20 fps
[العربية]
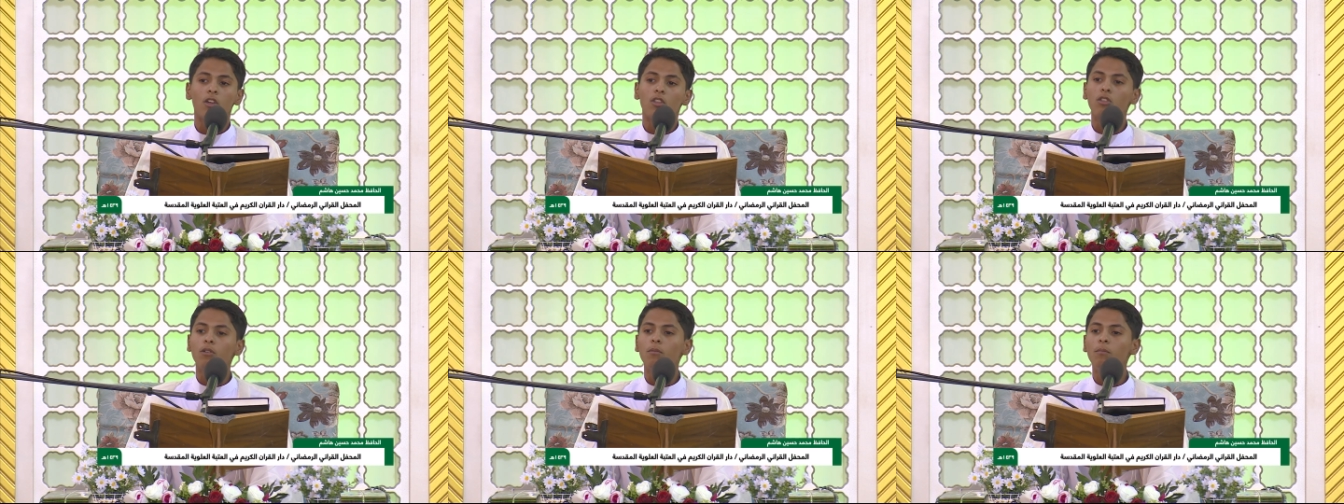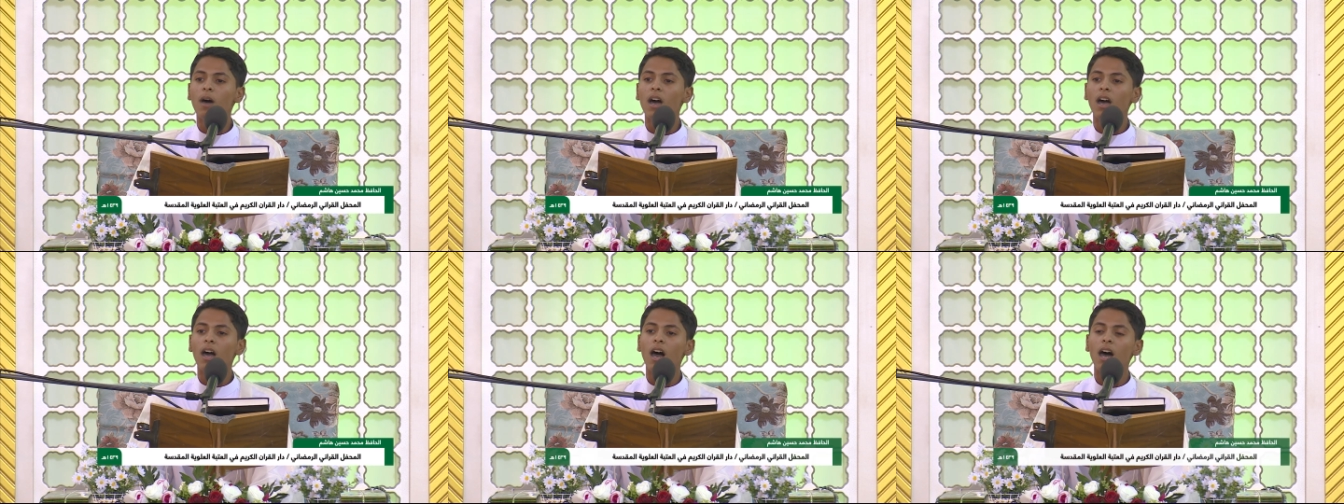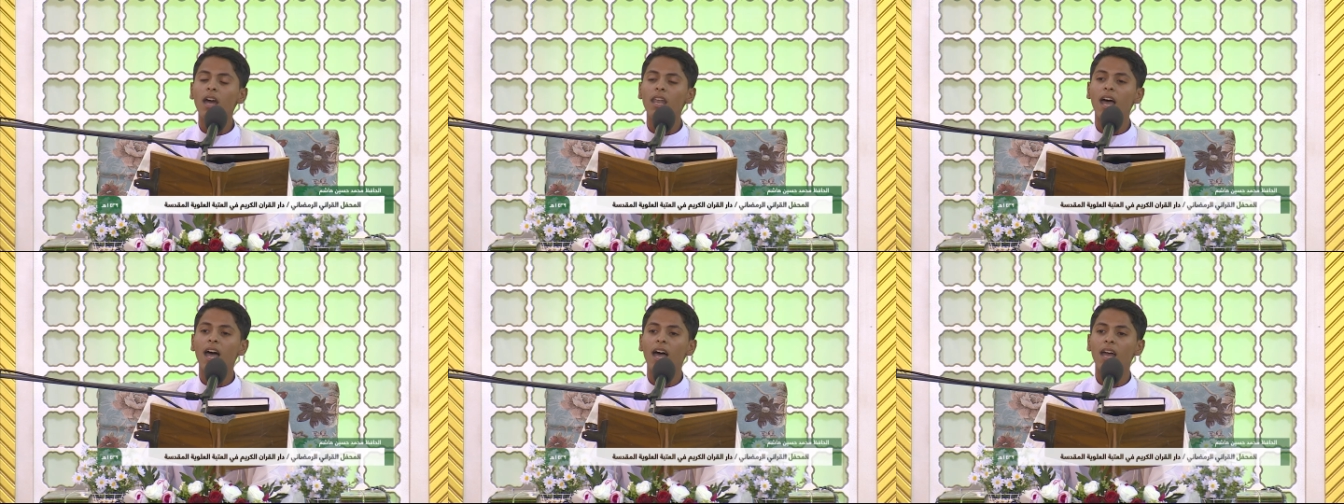ثم
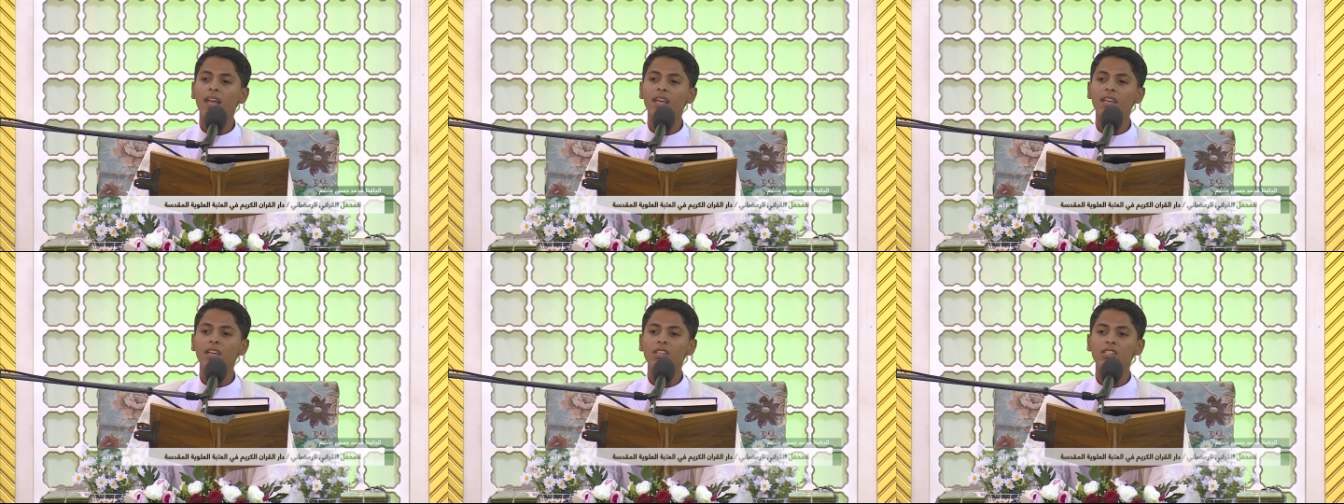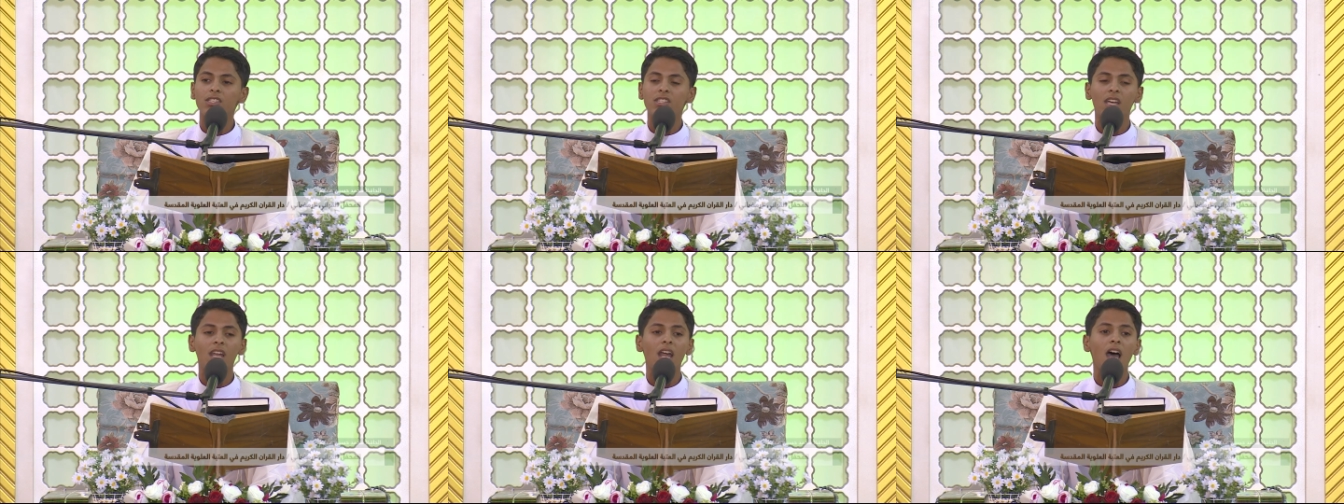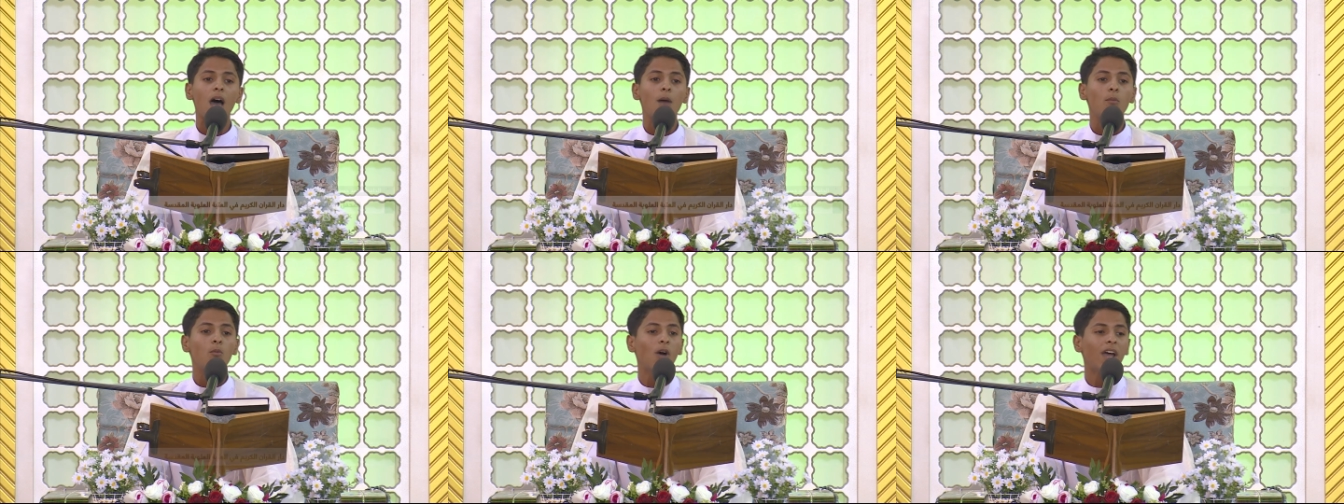قال عليه
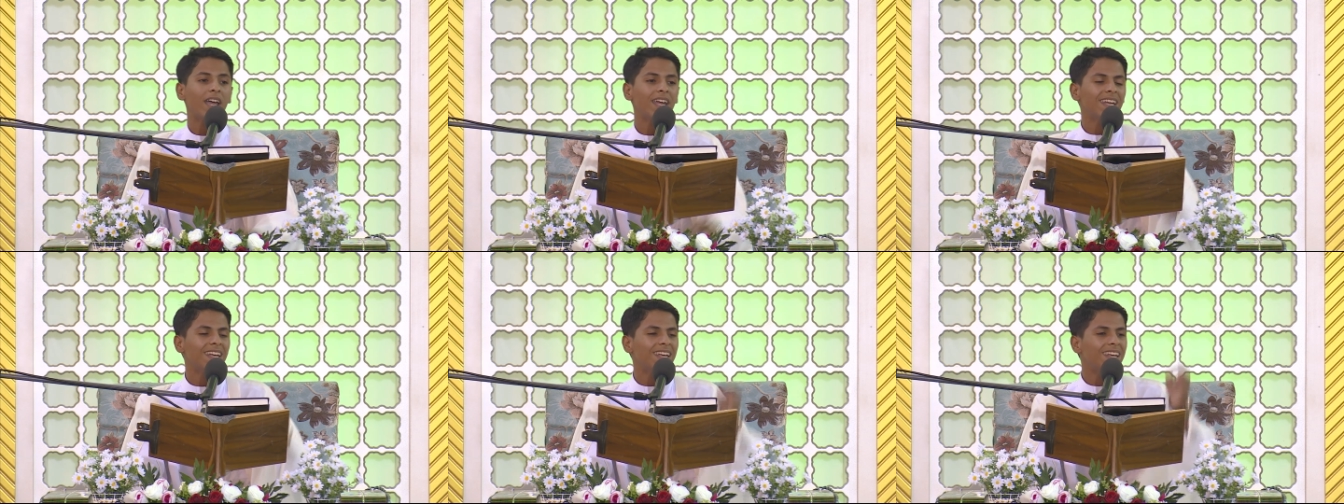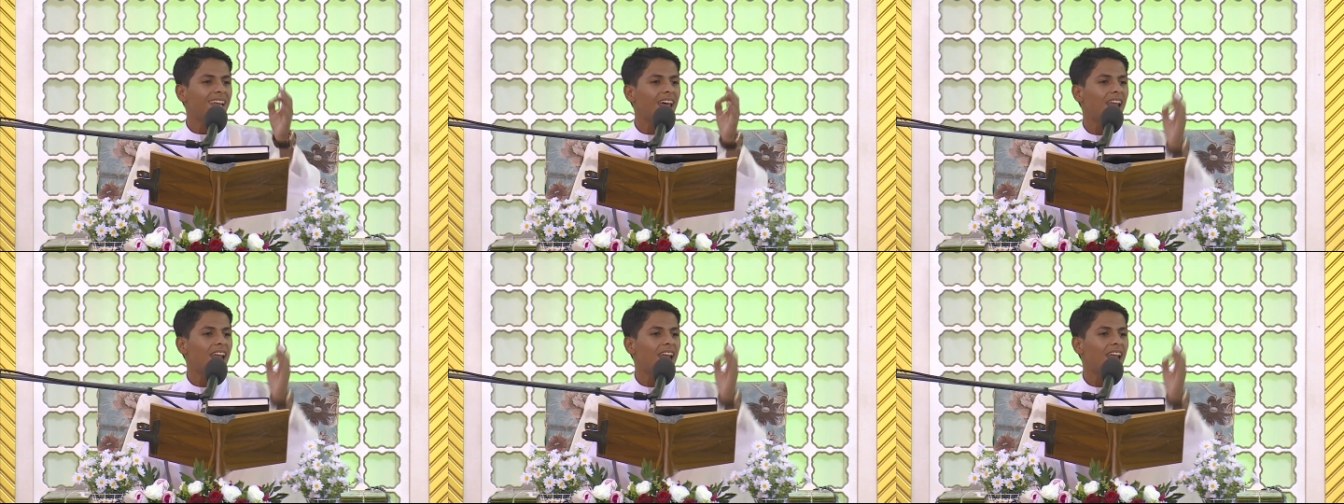السلام وإن